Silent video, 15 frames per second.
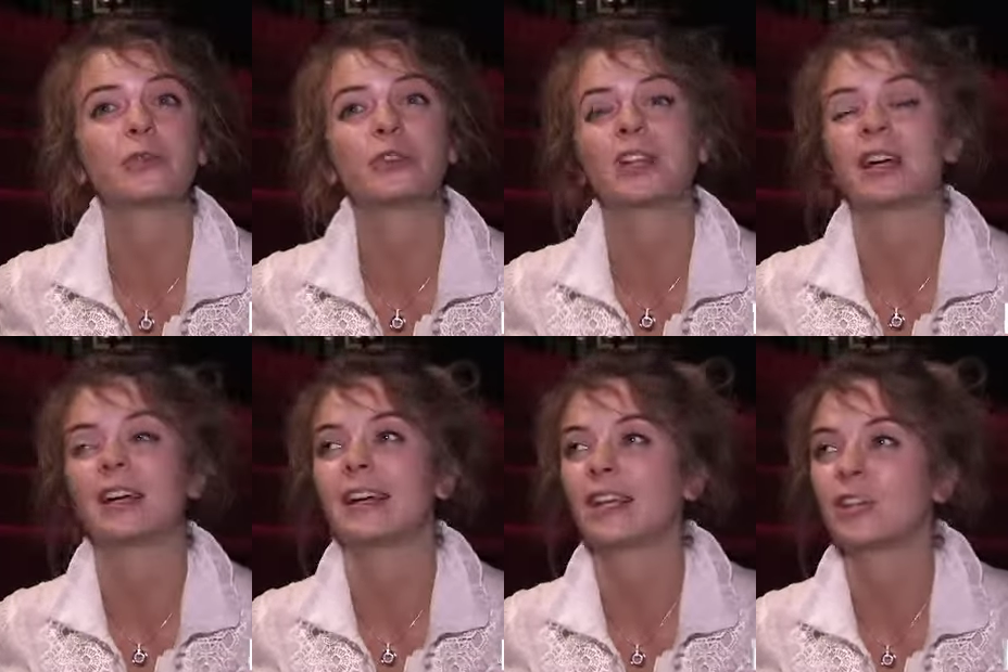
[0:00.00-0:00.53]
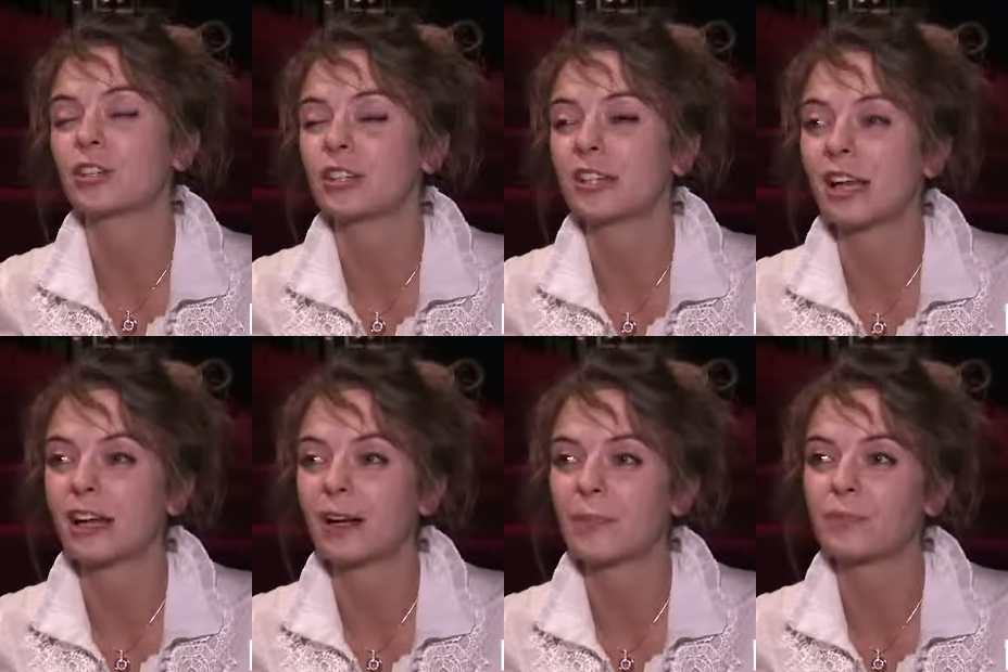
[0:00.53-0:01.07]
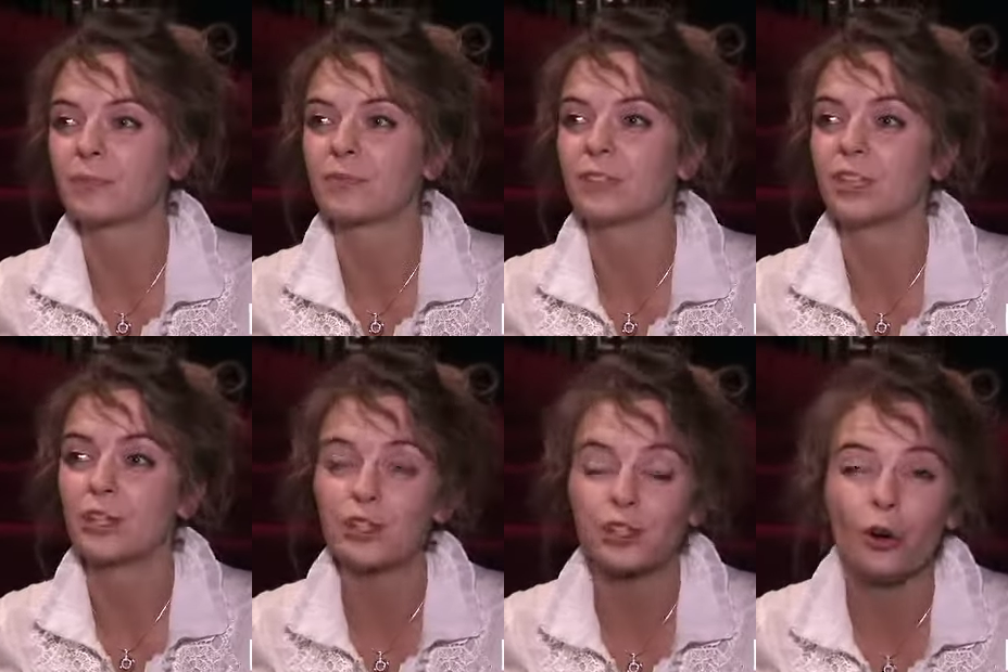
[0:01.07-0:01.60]
Donc il y, a hum,
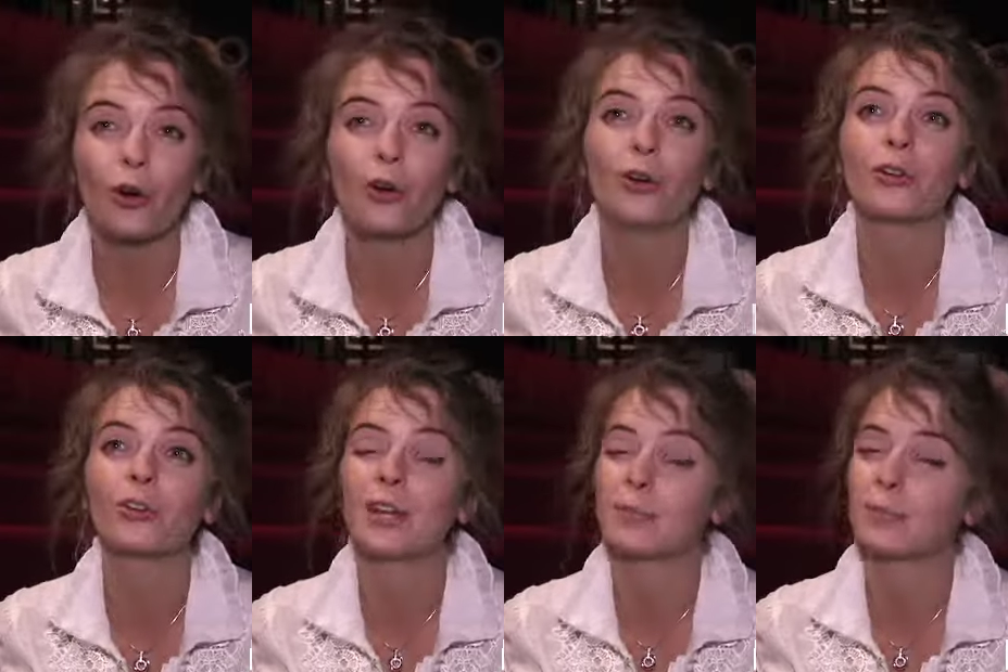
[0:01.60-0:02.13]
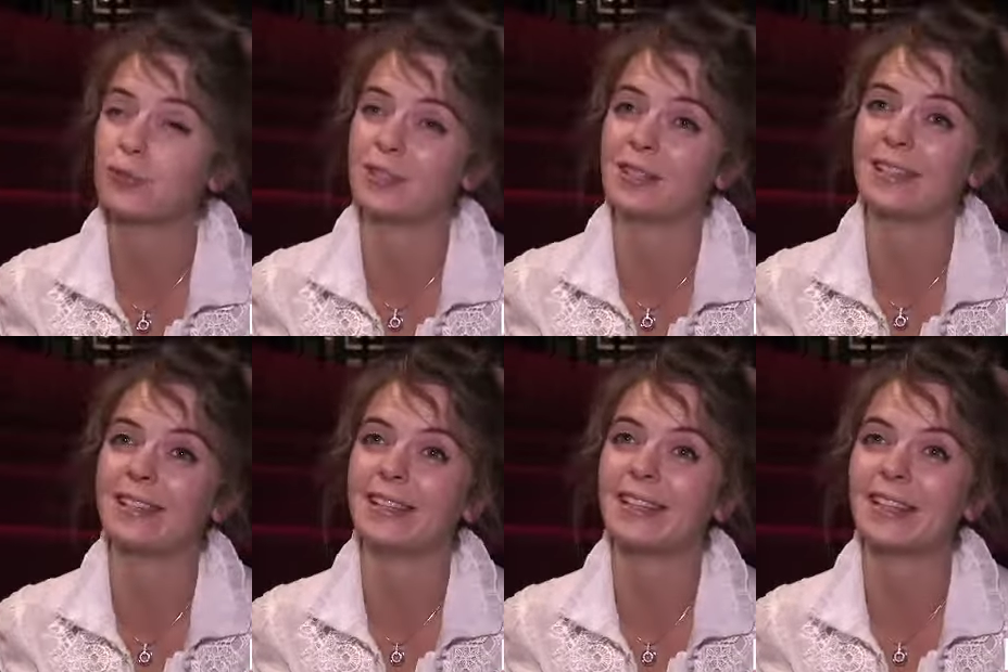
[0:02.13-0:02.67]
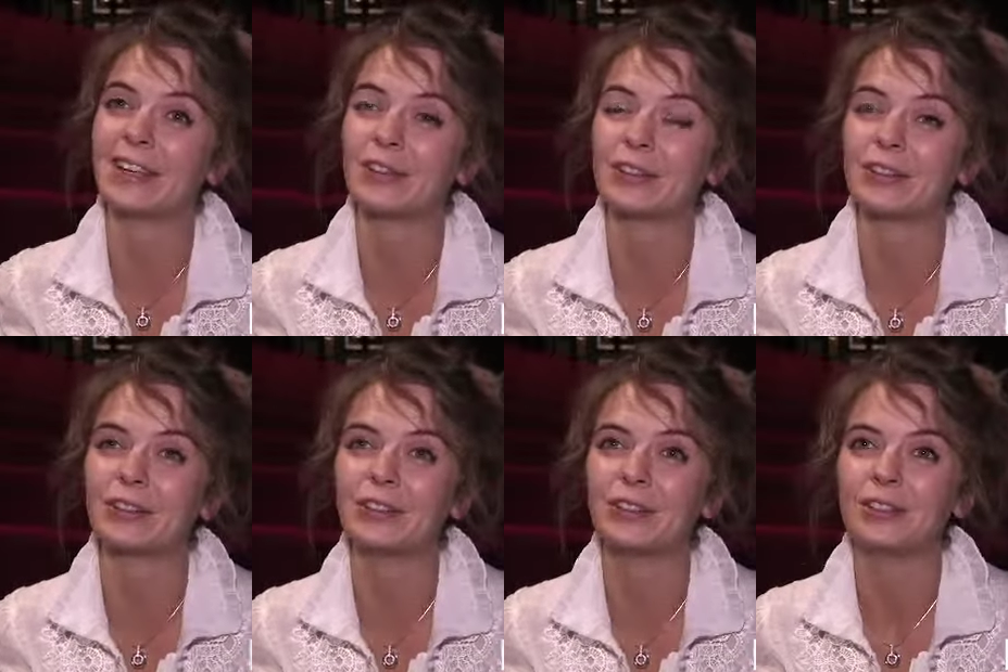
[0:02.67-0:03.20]
des chants, de la musique,
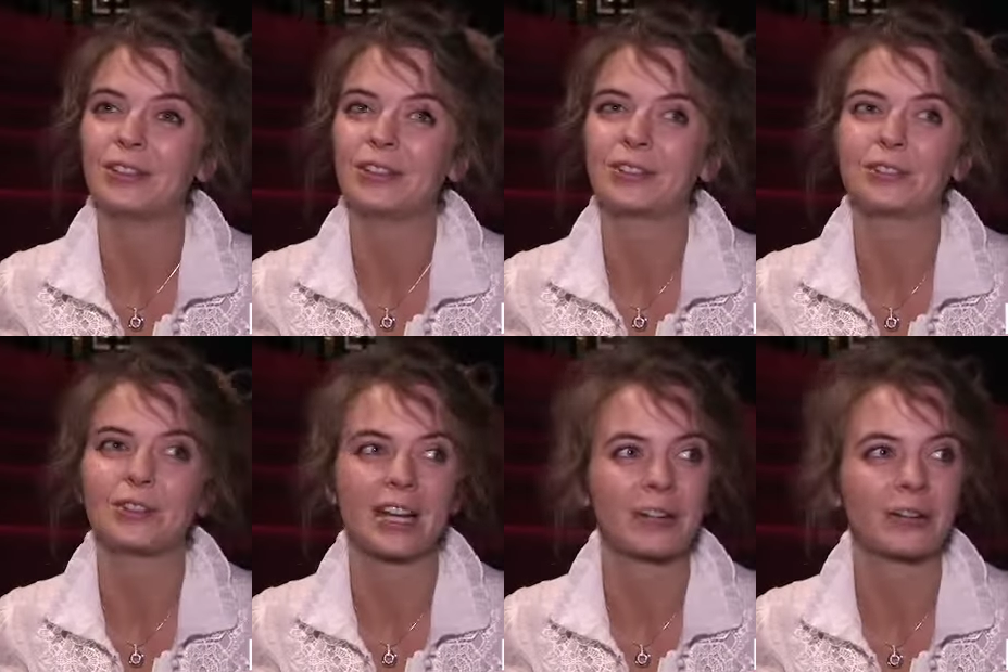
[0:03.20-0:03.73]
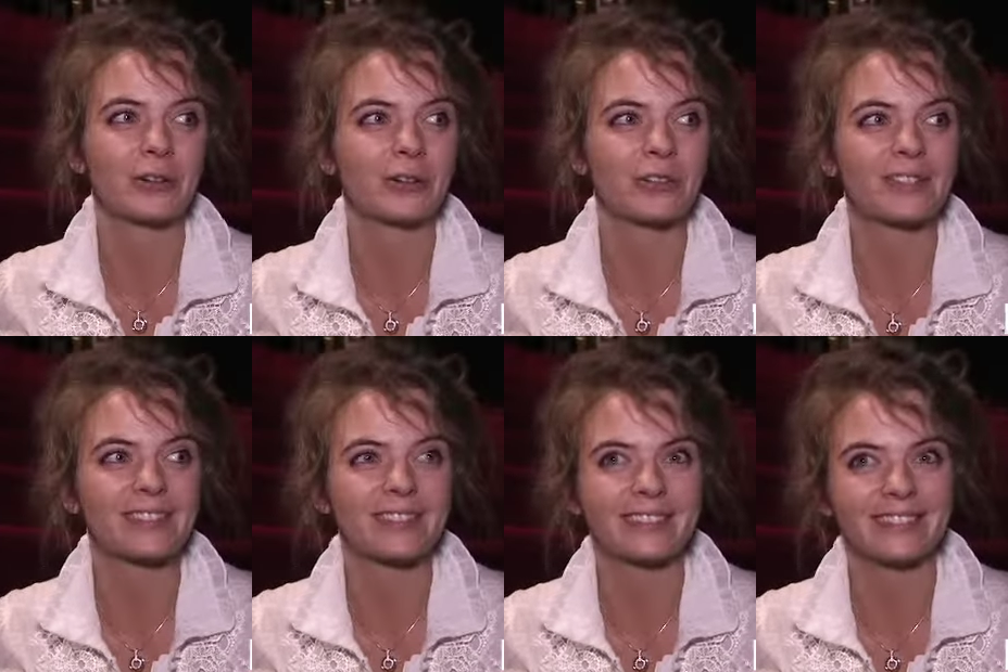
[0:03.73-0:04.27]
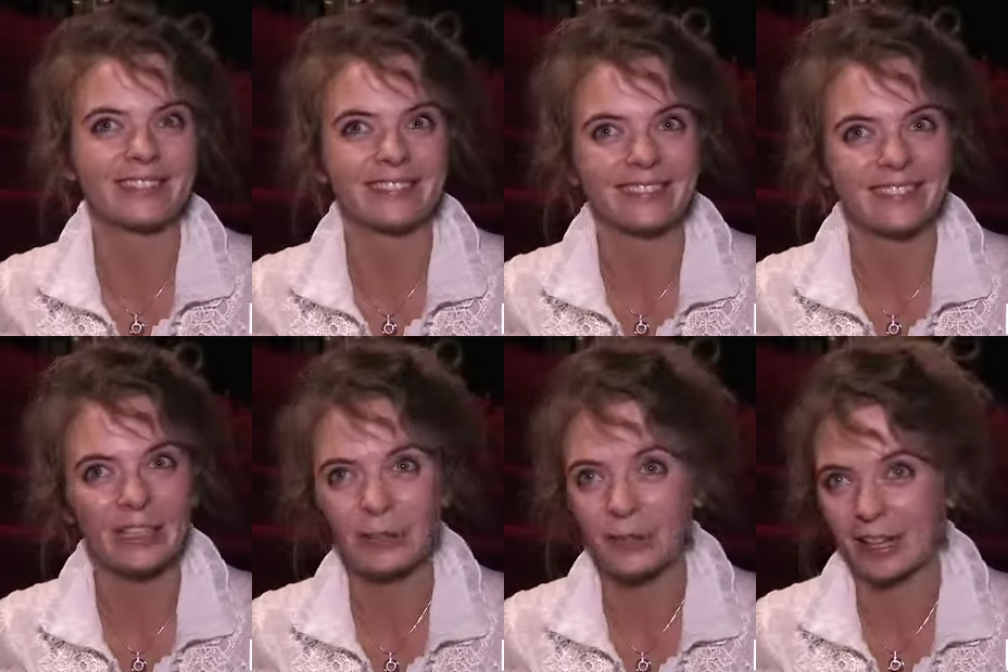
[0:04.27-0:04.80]
euh, de la danse, euh,
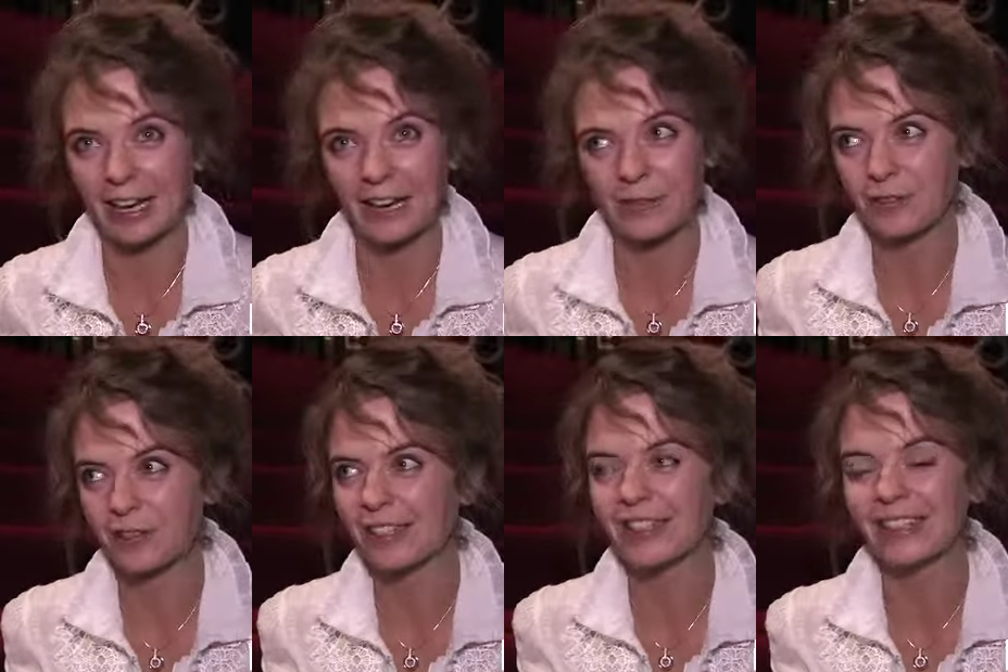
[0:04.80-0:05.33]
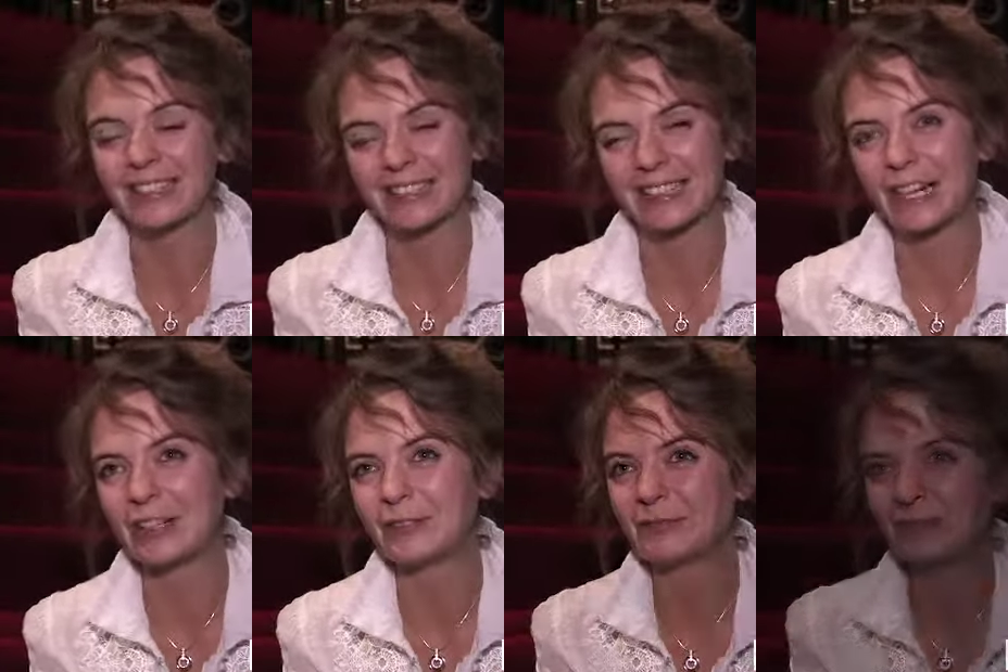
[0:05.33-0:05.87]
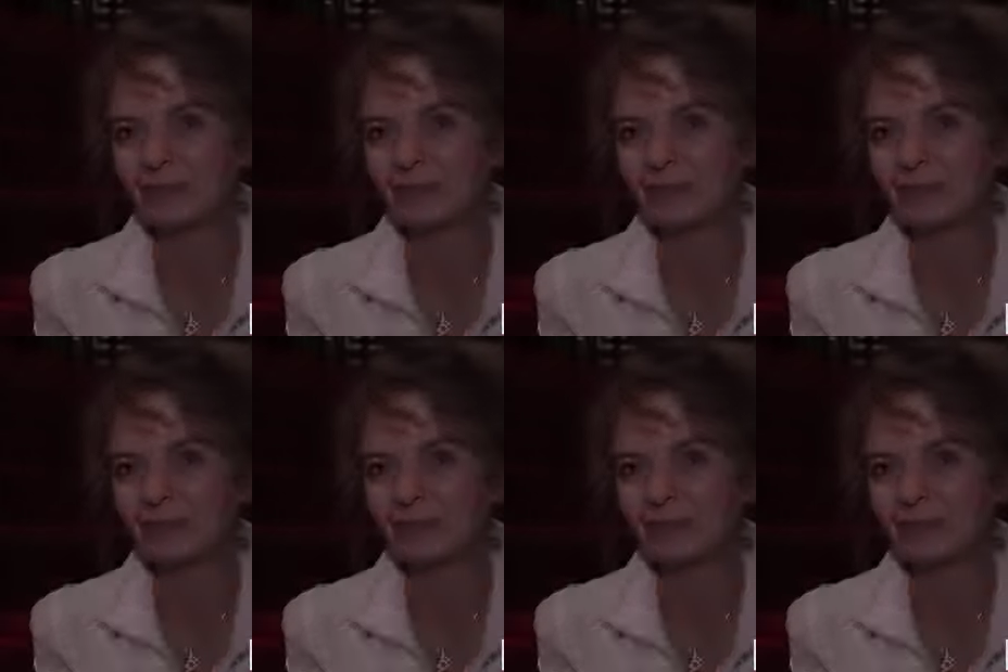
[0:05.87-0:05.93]
des chorégraphies, etc.